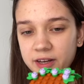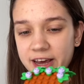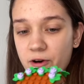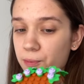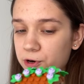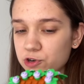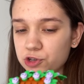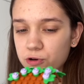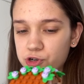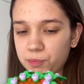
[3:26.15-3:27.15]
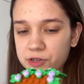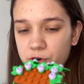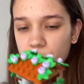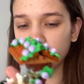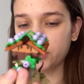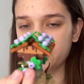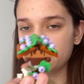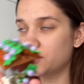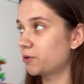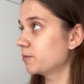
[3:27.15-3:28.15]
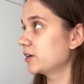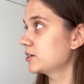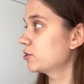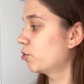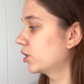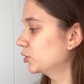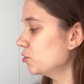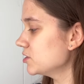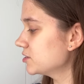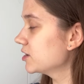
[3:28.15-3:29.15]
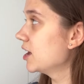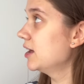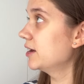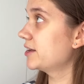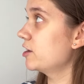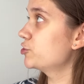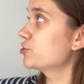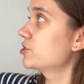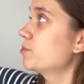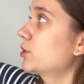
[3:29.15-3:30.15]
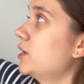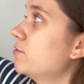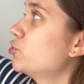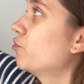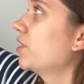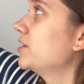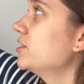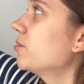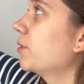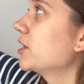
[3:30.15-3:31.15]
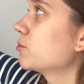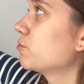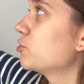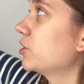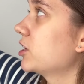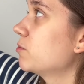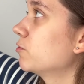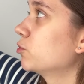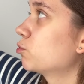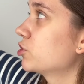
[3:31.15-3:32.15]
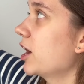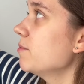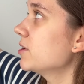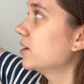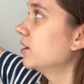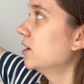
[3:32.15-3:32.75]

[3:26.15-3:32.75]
Я вам покажу, что я уже построила, здесь, например, есть такой колодец, я еще не собрала все воедино, поэтому все такими вот кусками.